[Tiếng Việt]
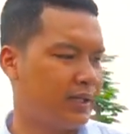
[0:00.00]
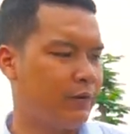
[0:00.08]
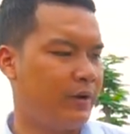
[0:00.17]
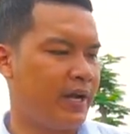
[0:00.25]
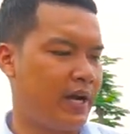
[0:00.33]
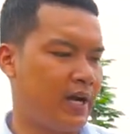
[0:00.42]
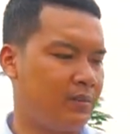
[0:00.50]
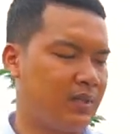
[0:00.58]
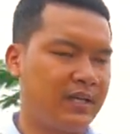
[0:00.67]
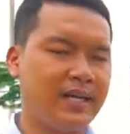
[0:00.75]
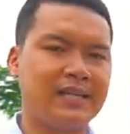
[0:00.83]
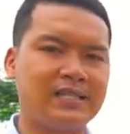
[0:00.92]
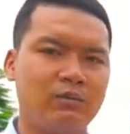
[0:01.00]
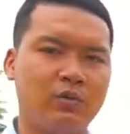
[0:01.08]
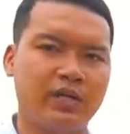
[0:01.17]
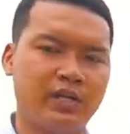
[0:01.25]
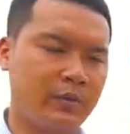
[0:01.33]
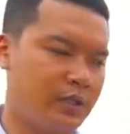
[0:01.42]
như cái vỉa hè là mình thấy đã
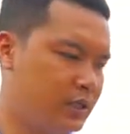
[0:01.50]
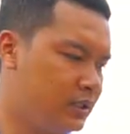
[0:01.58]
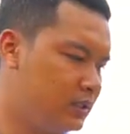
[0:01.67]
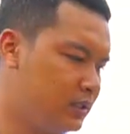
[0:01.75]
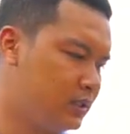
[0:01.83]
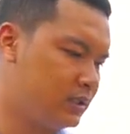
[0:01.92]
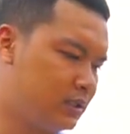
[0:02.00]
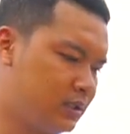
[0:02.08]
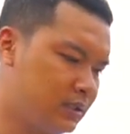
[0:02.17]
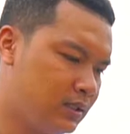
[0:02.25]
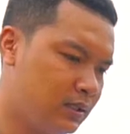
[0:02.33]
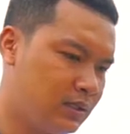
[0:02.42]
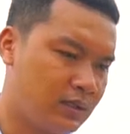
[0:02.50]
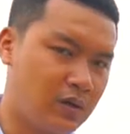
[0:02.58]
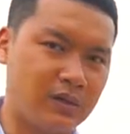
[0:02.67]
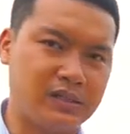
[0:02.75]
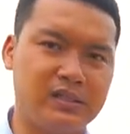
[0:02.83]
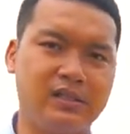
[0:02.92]
xong rồi nha mọi người.
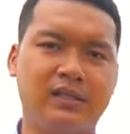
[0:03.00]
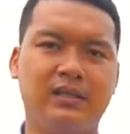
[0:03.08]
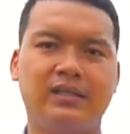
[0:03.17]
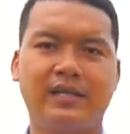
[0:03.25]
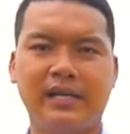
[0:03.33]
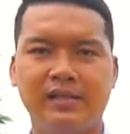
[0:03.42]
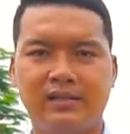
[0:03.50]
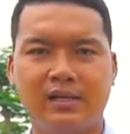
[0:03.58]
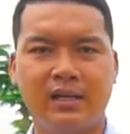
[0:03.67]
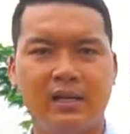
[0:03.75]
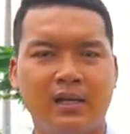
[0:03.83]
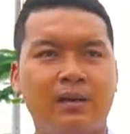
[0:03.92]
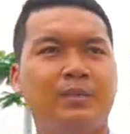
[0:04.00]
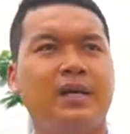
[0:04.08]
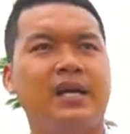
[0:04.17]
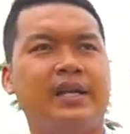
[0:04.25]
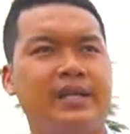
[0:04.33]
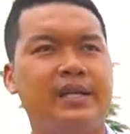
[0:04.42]
Còn đường thì được trải nhựa.
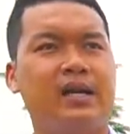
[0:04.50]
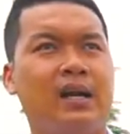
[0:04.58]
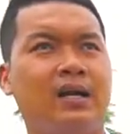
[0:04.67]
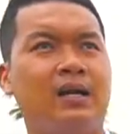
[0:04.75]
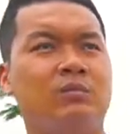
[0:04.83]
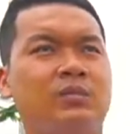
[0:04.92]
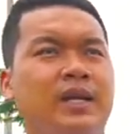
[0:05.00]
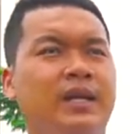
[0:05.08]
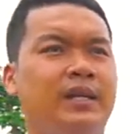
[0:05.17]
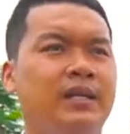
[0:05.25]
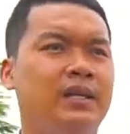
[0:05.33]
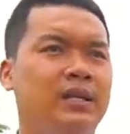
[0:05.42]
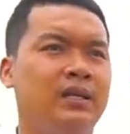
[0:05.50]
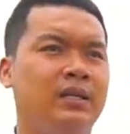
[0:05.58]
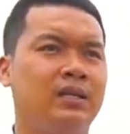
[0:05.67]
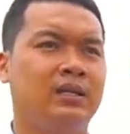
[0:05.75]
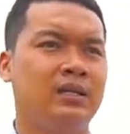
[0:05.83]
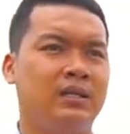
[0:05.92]
Bây giờ chỉ cần công ty
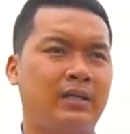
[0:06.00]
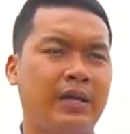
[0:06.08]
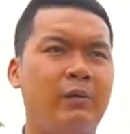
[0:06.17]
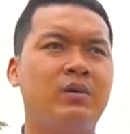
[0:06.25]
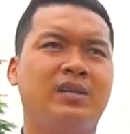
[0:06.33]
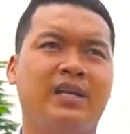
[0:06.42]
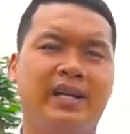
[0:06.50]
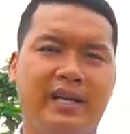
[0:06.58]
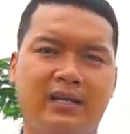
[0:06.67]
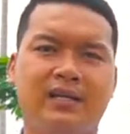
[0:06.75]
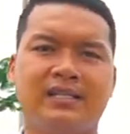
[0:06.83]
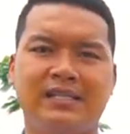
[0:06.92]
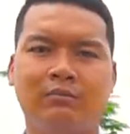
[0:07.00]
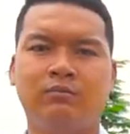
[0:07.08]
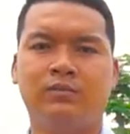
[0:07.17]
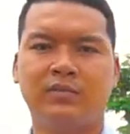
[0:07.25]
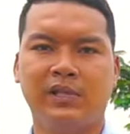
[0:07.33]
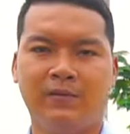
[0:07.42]
kéo đường dây điện nữa là
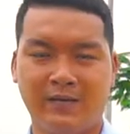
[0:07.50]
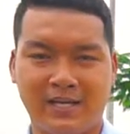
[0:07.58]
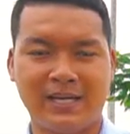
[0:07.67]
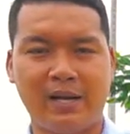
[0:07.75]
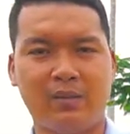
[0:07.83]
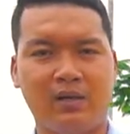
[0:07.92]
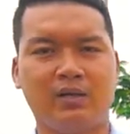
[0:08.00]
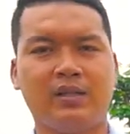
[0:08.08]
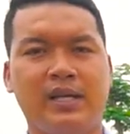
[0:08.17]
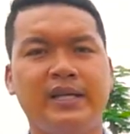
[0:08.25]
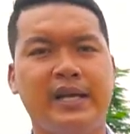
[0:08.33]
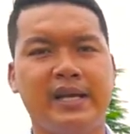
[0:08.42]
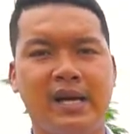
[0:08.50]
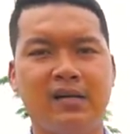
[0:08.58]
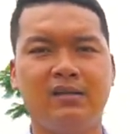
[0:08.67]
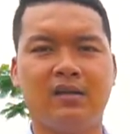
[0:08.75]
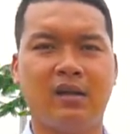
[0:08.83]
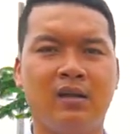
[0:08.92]
xong. Thì quý vị khách hàng mình có thể về đây
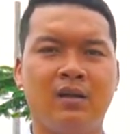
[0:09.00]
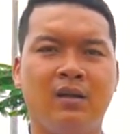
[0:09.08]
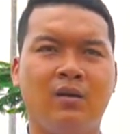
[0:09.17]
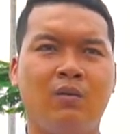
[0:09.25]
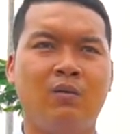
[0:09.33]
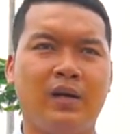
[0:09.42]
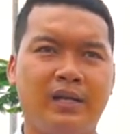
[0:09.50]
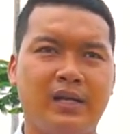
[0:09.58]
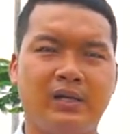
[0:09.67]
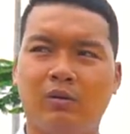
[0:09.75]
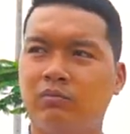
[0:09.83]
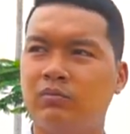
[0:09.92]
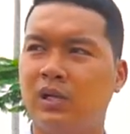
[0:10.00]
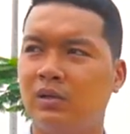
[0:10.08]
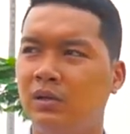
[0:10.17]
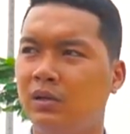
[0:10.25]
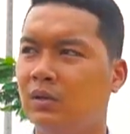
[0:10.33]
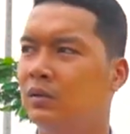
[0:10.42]
ở được rồi. Và Nhân cũng
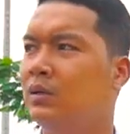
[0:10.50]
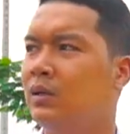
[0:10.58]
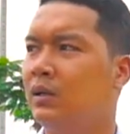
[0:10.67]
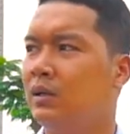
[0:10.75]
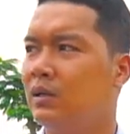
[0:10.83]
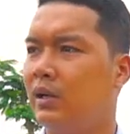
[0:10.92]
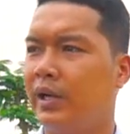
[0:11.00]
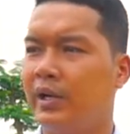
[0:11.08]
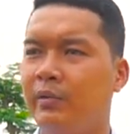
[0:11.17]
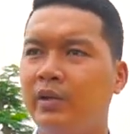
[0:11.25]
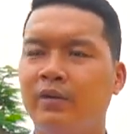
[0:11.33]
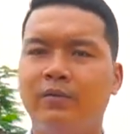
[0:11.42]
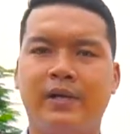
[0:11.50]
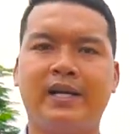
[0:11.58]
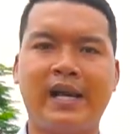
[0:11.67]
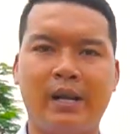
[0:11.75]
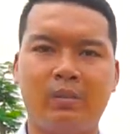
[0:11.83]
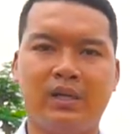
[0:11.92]
nói luôn là nếu như quý vị
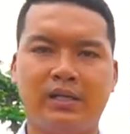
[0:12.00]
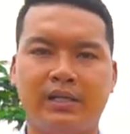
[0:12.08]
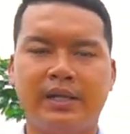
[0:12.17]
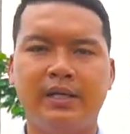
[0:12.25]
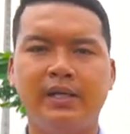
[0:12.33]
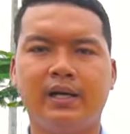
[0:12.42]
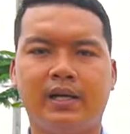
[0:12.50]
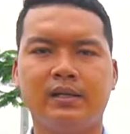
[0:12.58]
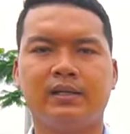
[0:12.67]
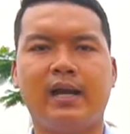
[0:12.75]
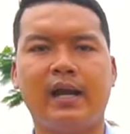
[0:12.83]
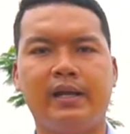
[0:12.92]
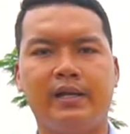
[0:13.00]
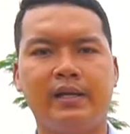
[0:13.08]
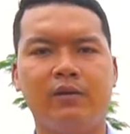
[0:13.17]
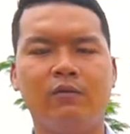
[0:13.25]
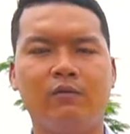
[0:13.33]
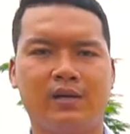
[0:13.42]
khách hàng mình ký gửi tại
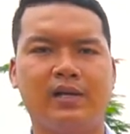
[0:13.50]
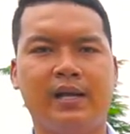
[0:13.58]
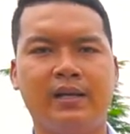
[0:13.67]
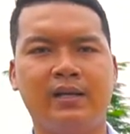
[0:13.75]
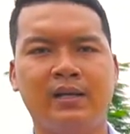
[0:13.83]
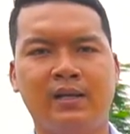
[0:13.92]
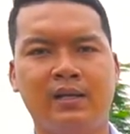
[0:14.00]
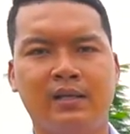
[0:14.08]
cái khu vực này